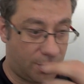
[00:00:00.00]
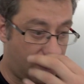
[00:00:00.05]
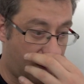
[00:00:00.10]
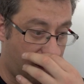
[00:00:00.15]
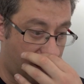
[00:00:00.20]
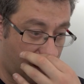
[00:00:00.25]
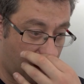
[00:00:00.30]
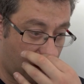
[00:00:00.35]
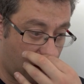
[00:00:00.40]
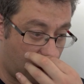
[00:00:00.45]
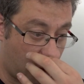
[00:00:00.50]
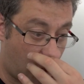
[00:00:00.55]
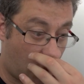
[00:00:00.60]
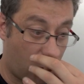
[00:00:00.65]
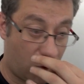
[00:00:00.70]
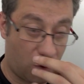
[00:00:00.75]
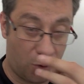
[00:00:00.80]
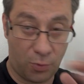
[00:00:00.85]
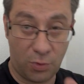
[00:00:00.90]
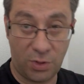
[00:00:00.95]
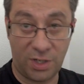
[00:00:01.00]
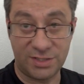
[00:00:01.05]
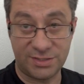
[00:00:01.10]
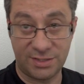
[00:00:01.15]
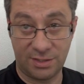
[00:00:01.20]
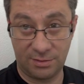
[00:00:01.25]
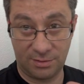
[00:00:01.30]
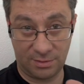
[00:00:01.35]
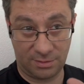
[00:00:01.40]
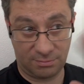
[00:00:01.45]
y aunque lo
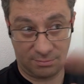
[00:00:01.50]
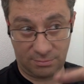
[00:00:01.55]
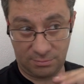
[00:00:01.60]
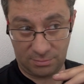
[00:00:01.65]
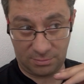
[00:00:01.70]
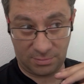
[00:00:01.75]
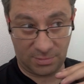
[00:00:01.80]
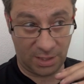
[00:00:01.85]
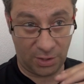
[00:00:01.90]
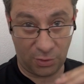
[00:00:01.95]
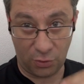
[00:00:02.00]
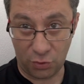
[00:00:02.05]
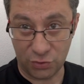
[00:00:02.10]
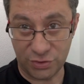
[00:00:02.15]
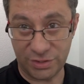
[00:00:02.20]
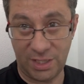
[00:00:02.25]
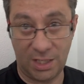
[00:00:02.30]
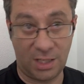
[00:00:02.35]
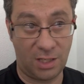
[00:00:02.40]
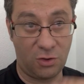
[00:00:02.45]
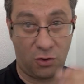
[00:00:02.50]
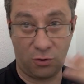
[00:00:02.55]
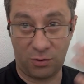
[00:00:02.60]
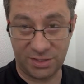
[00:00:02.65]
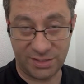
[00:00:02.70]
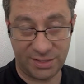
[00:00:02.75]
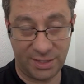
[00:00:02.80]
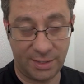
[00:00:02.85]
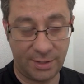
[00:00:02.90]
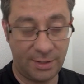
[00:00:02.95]
pongas que no lo sea, lo va
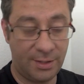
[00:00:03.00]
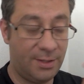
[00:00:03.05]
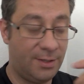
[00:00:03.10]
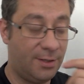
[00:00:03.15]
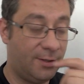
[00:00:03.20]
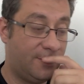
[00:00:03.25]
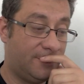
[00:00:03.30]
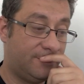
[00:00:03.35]
a ser.